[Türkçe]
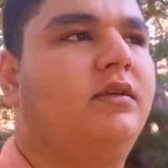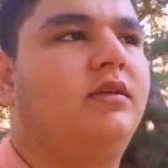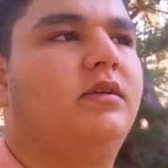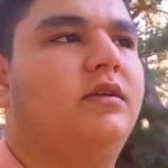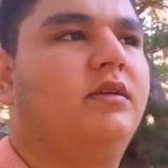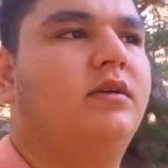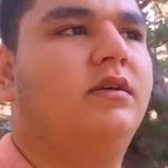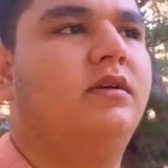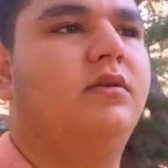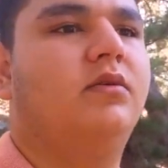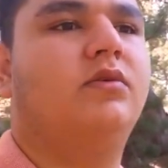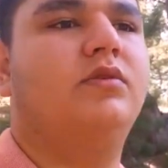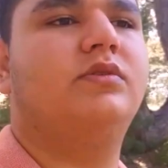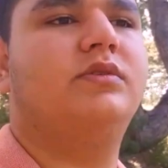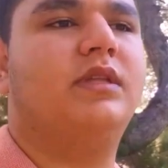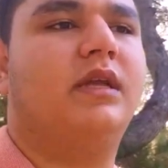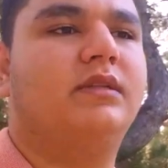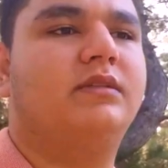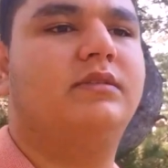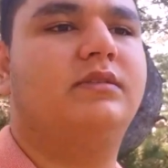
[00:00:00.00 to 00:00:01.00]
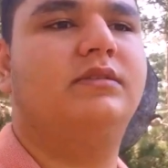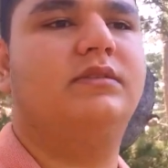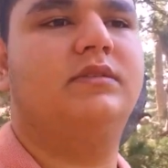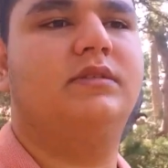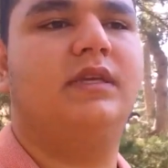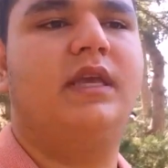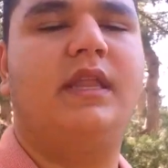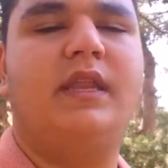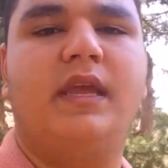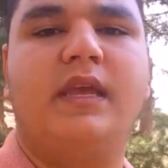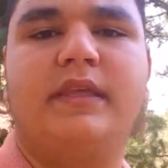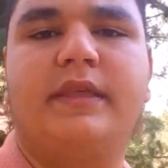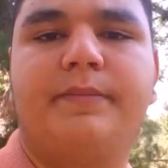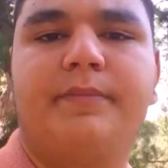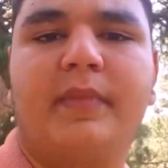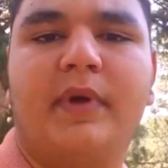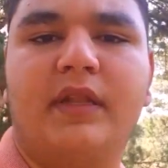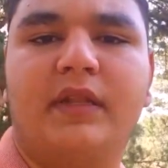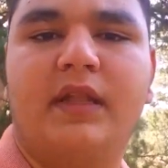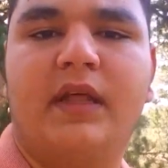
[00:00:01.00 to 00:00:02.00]
E, o yüzden e, yeni
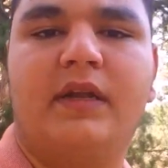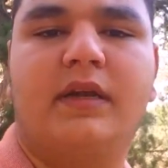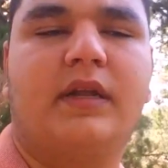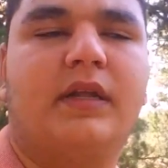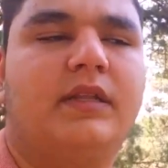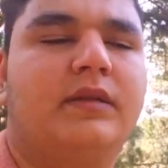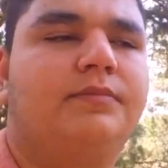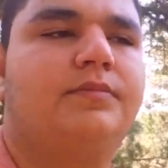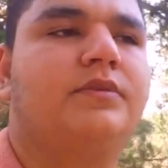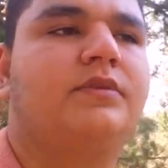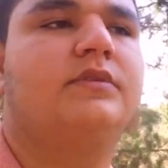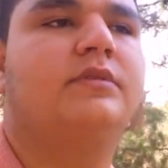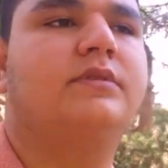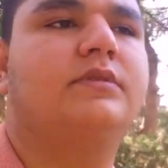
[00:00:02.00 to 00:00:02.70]
ekipmanlar alıp